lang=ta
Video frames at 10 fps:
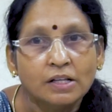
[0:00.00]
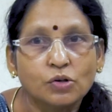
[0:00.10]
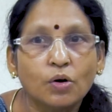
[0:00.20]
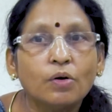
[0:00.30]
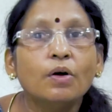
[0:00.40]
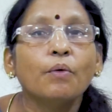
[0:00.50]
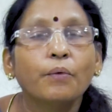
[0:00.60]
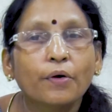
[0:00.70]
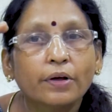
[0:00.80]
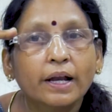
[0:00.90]
ஸோ
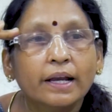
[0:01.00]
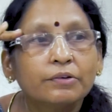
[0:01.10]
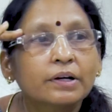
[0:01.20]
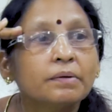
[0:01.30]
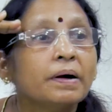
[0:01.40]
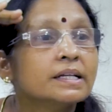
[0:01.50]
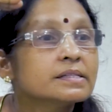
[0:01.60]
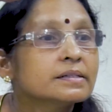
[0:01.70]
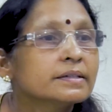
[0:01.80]
ஓரளவுக்கு மனசு